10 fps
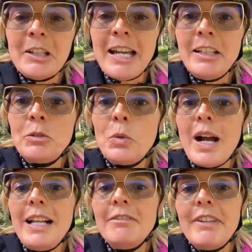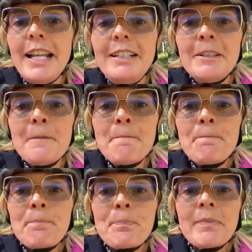in einer dualen Welt,
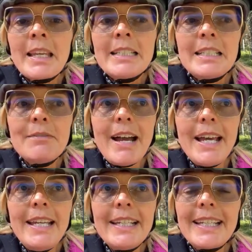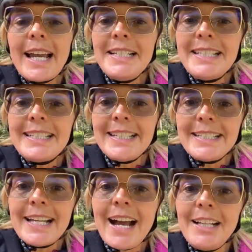zwei
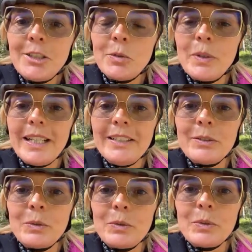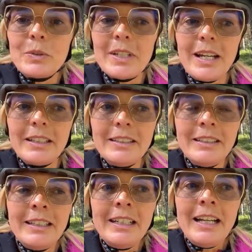Geisteshaltungen
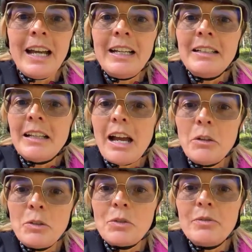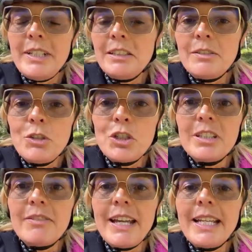sozusagen auszuwählen,
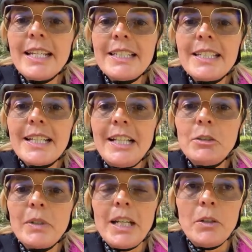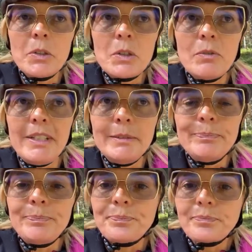zwischen zwei Geisteshaltungen
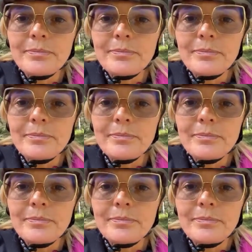auszuwählen.